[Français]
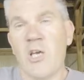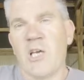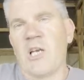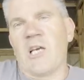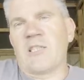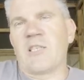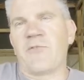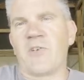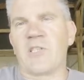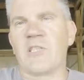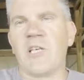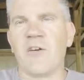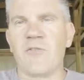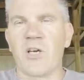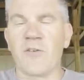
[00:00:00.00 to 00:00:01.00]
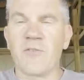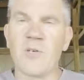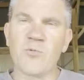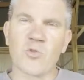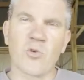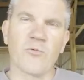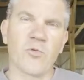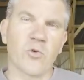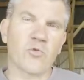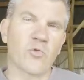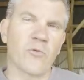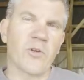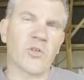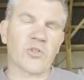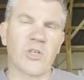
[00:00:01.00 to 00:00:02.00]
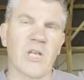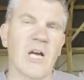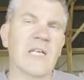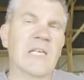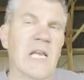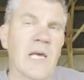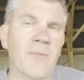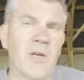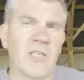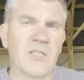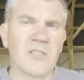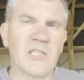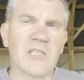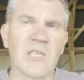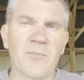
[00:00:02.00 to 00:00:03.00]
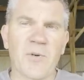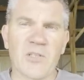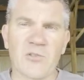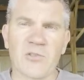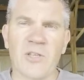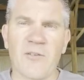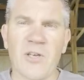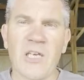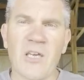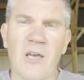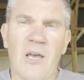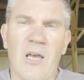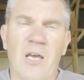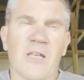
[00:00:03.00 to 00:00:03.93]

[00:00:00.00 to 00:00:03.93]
Et là, c'est facile à vérifier puisque vous retrouvez en général, il y a la magnésie qui est présente avec.